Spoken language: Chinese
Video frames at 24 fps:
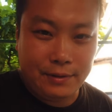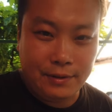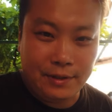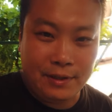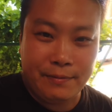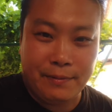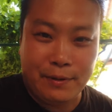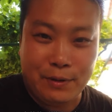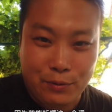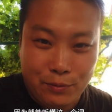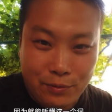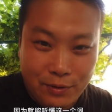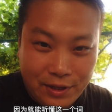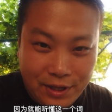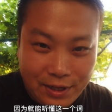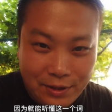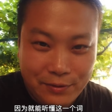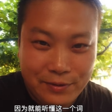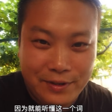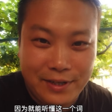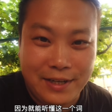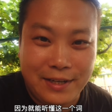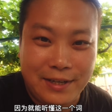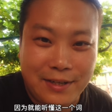因为就能
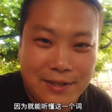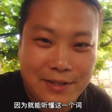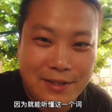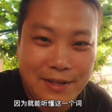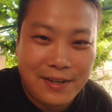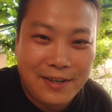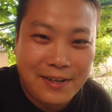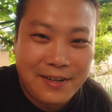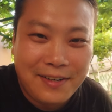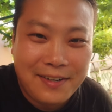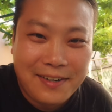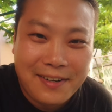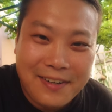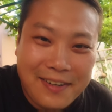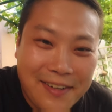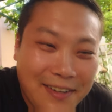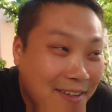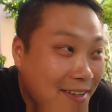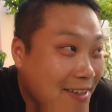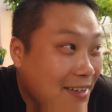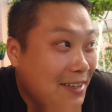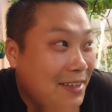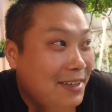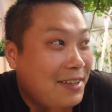听这一个字儿，
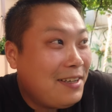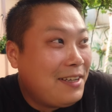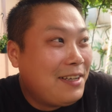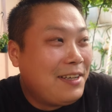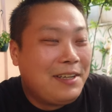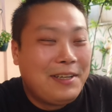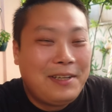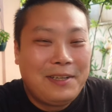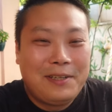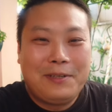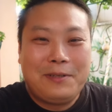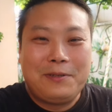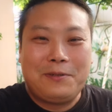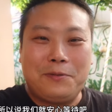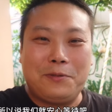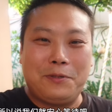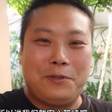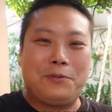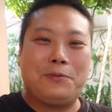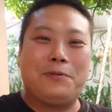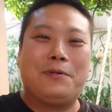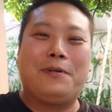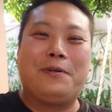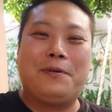所以
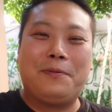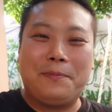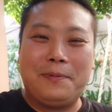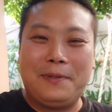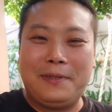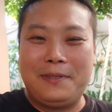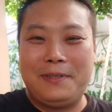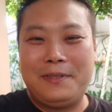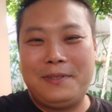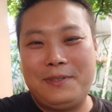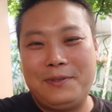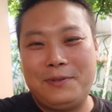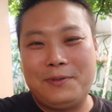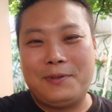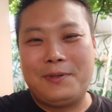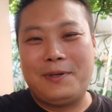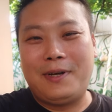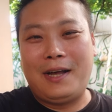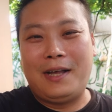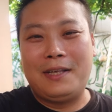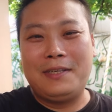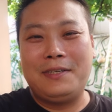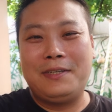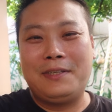说我们就
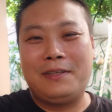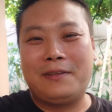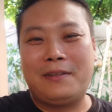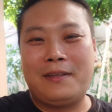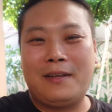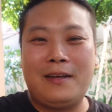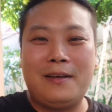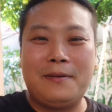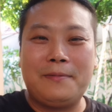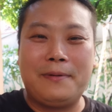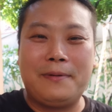安心等待